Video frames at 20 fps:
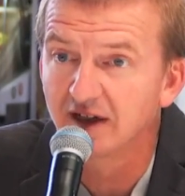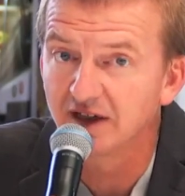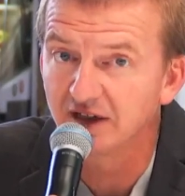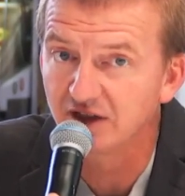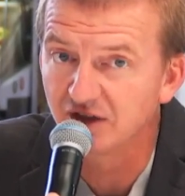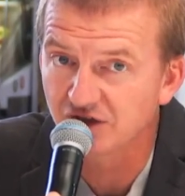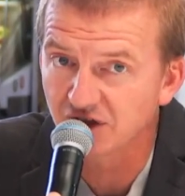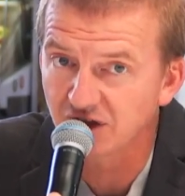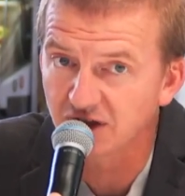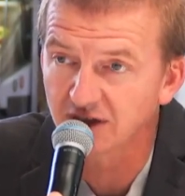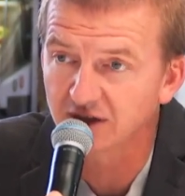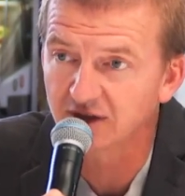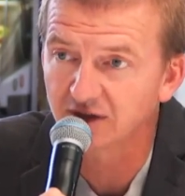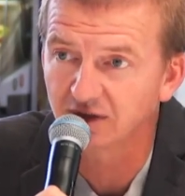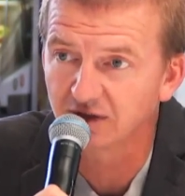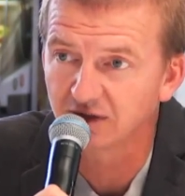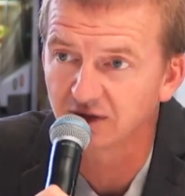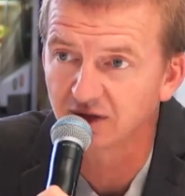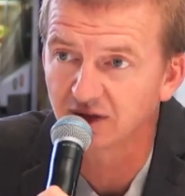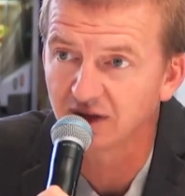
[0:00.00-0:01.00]
Il gère
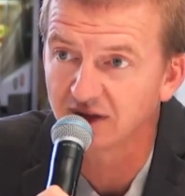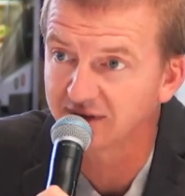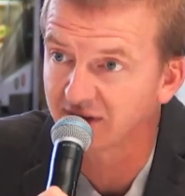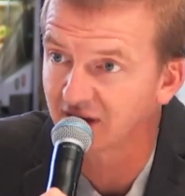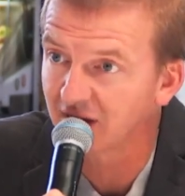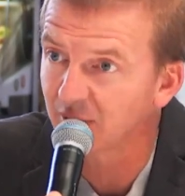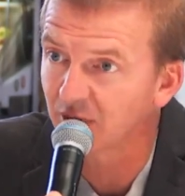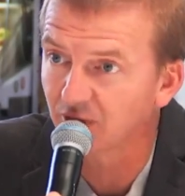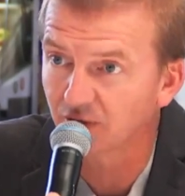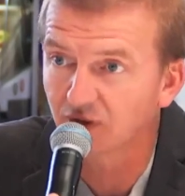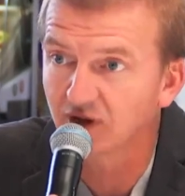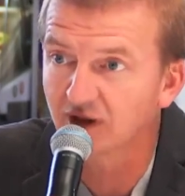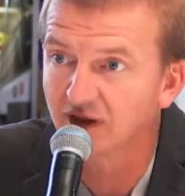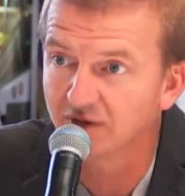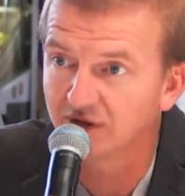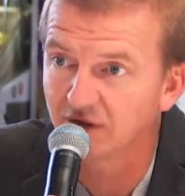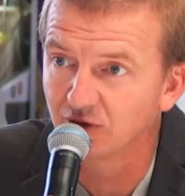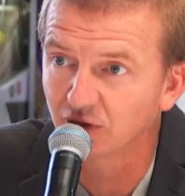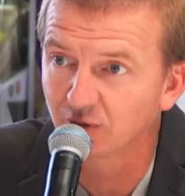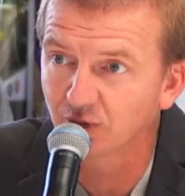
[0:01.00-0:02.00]
euh, les arbres, donc il
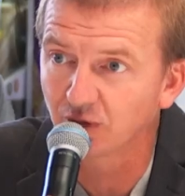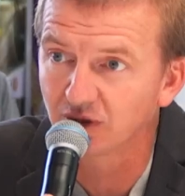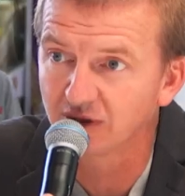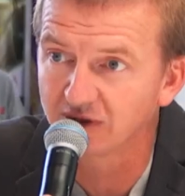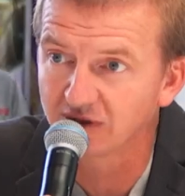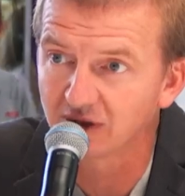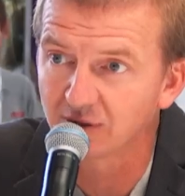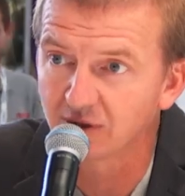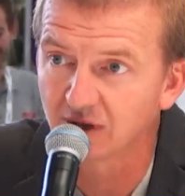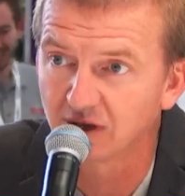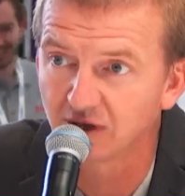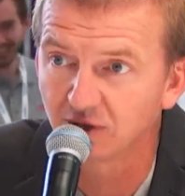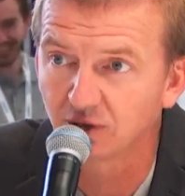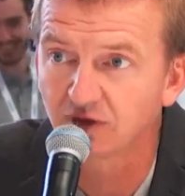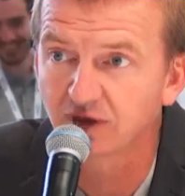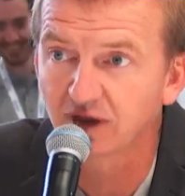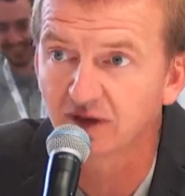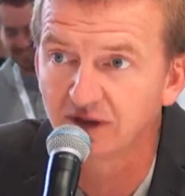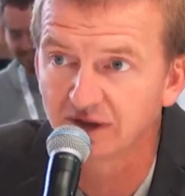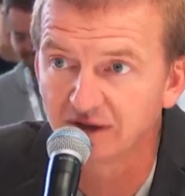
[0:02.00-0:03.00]
évite de se prendre les arbres. Et tout
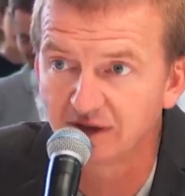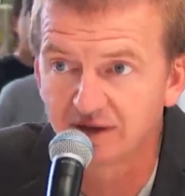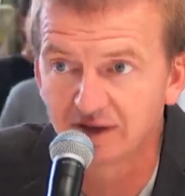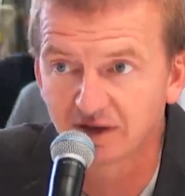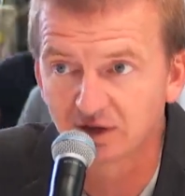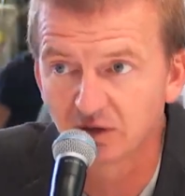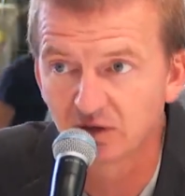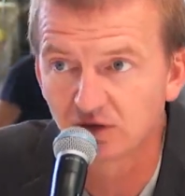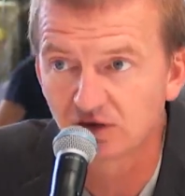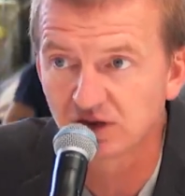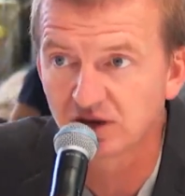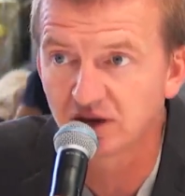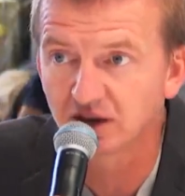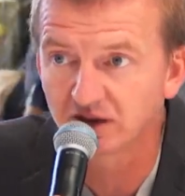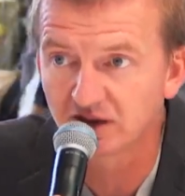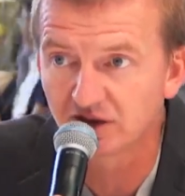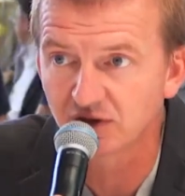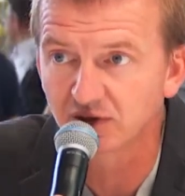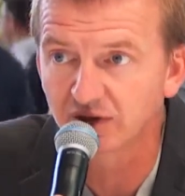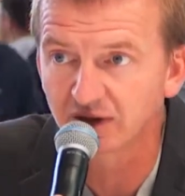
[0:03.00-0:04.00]
ça avec des technologies
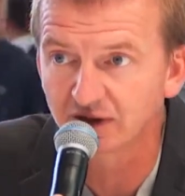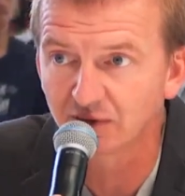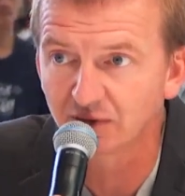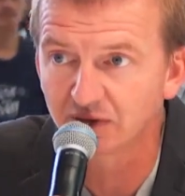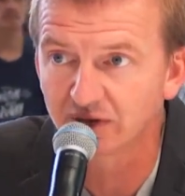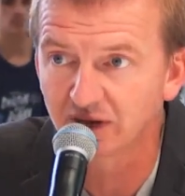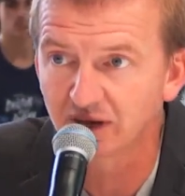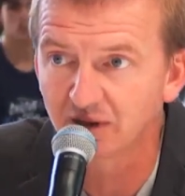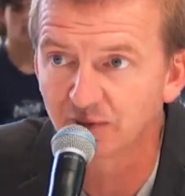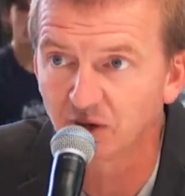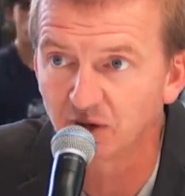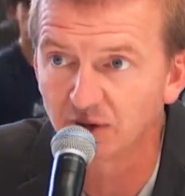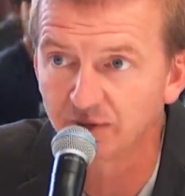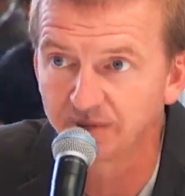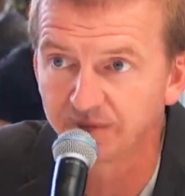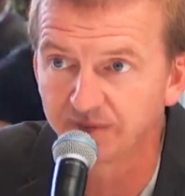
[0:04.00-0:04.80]
d'intelligence artificielle à bord.